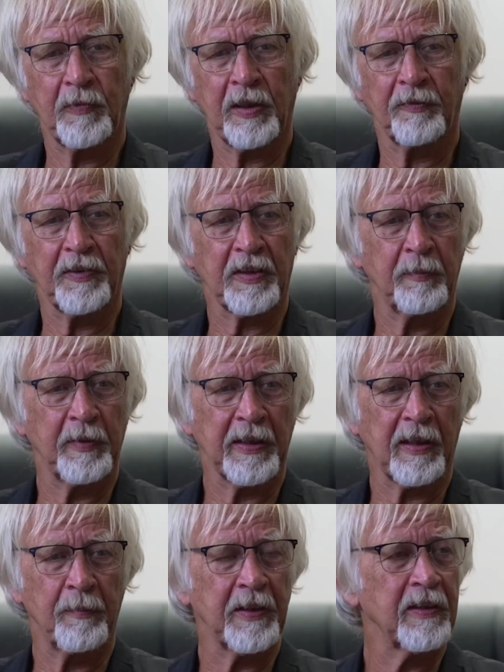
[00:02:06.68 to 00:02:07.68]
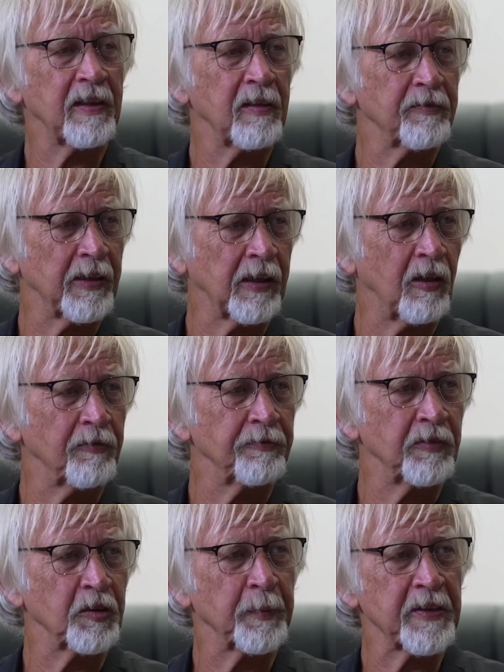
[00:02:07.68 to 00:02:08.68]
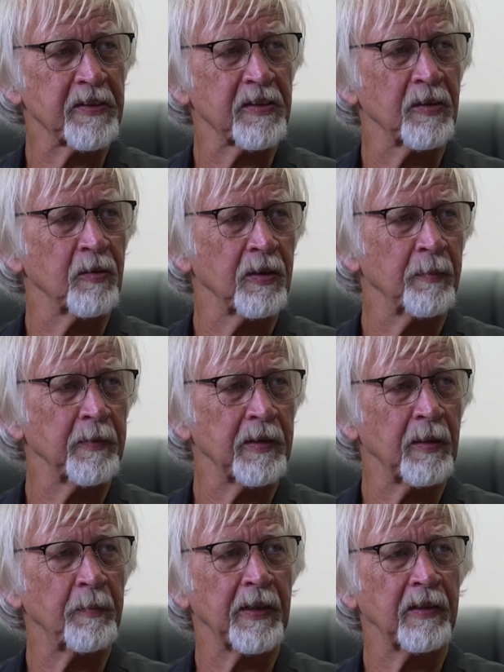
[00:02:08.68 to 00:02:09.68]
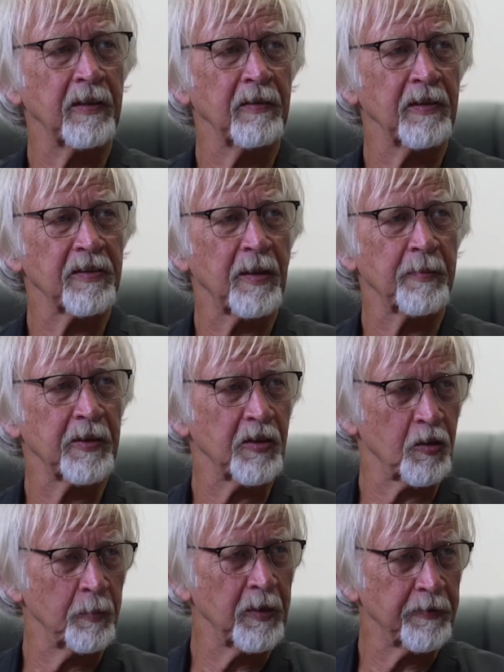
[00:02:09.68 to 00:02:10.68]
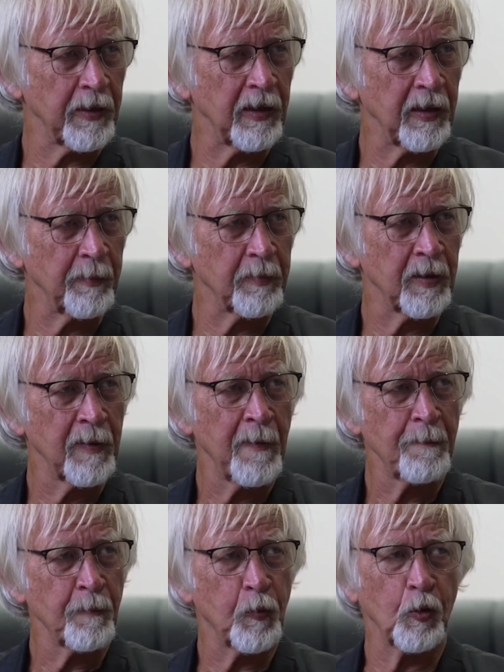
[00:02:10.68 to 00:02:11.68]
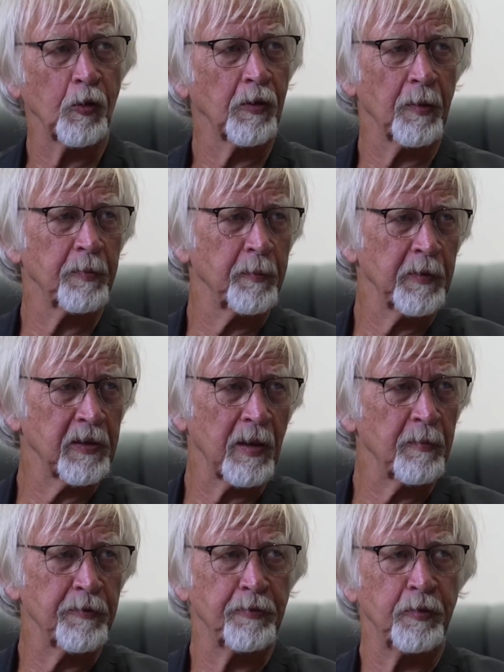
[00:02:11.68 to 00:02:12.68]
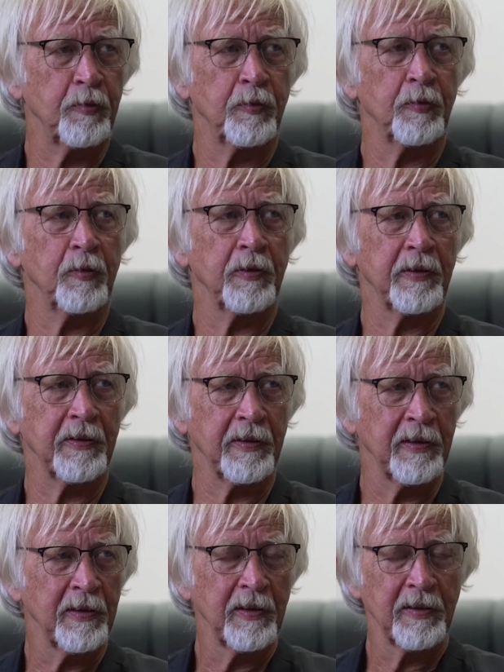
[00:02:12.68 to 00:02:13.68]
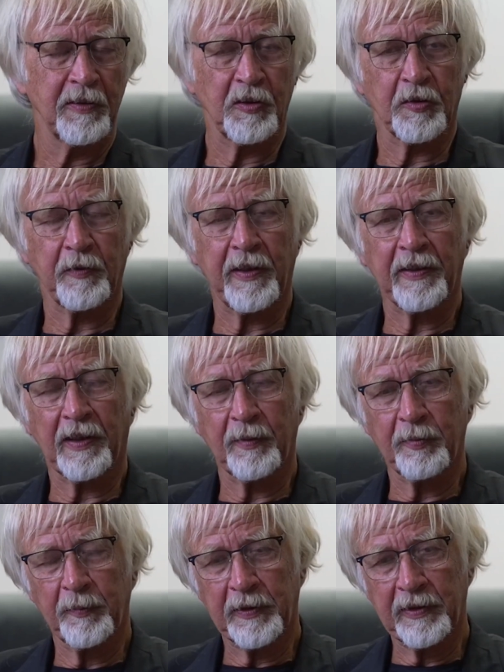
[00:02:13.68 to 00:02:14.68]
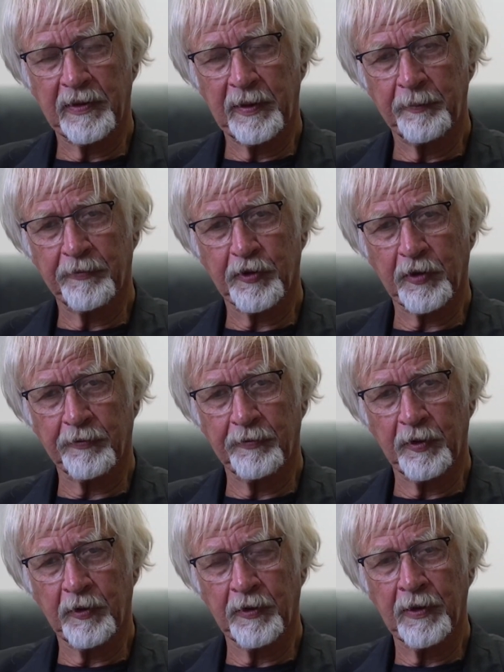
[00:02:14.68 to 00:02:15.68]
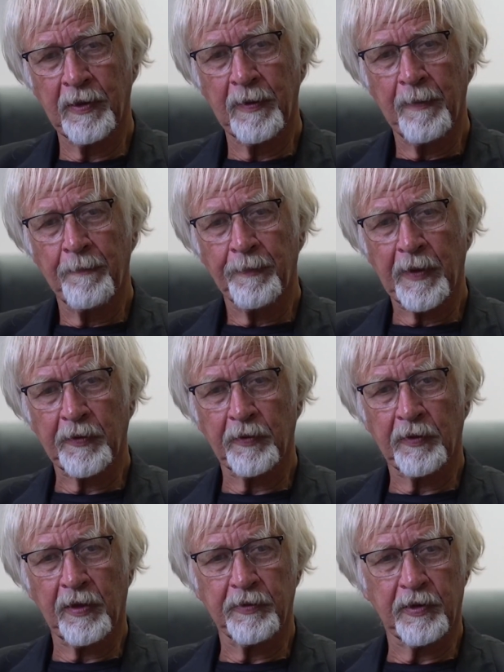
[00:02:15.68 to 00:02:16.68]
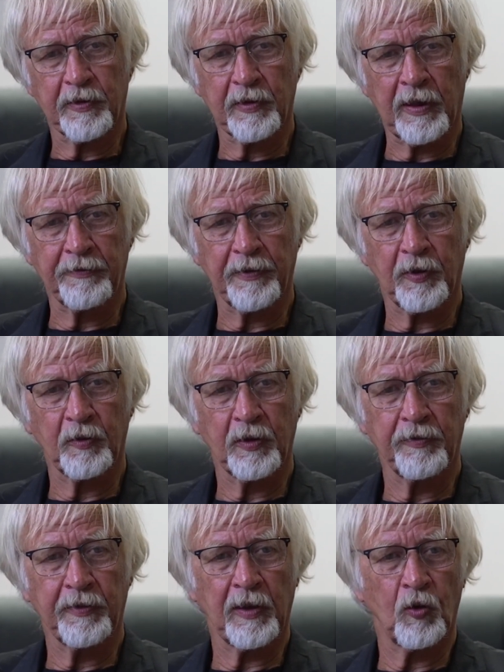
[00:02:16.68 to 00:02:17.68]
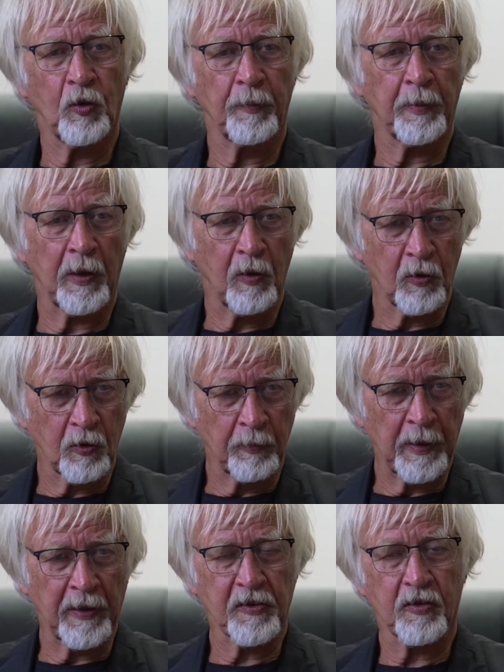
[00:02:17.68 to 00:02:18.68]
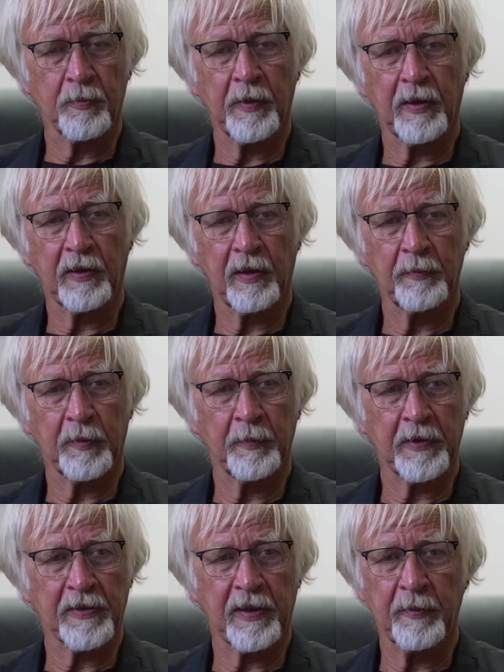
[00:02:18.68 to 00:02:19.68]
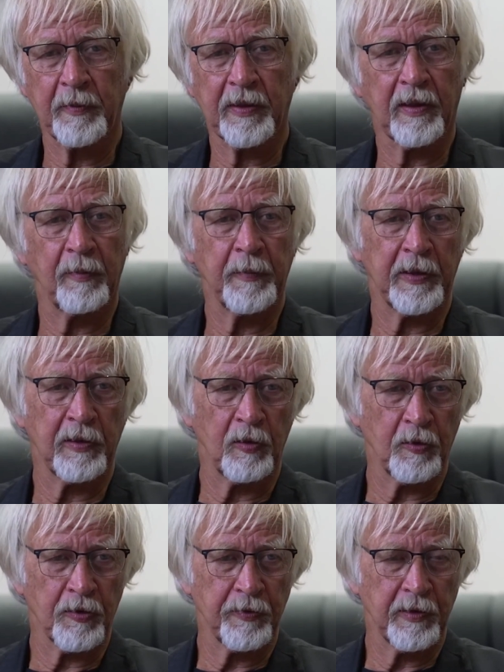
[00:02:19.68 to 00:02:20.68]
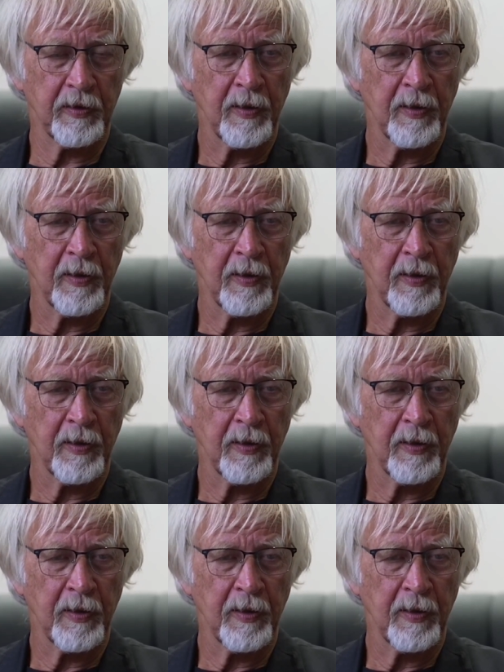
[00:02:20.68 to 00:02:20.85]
irgendwelche Medikamente dann verkaufen will, Spritzen oder mit Tabletten, das habe ich ja schon mehrfach erlebt. Vogelgrippe mit Tamiflu ja. oder die, die Schweinegrippe mit den Impfstoffen dort. Also da wird einfach nur die WHO gebraucht, um Angst zu machen, damit man seine Medikamente los